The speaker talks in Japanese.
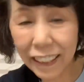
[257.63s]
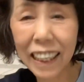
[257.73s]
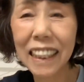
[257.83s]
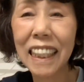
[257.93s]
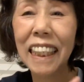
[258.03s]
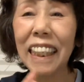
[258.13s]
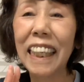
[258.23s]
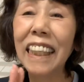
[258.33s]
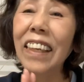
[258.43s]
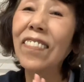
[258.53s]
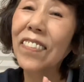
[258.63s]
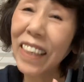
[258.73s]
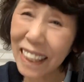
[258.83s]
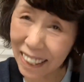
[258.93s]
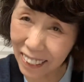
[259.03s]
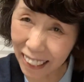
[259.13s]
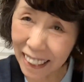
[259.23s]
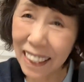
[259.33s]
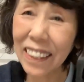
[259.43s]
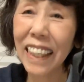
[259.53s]
私入れてみましょうか
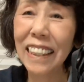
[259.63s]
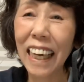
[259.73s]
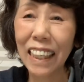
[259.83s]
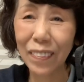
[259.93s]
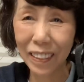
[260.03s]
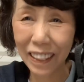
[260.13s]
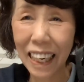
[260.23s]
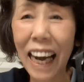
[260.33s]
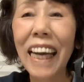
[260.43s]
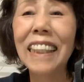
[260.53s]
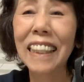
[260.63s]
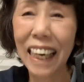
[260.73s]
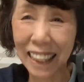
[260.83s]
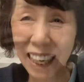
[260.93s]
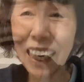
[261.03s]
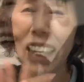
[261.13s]
ねどれぐらいのものが入るかね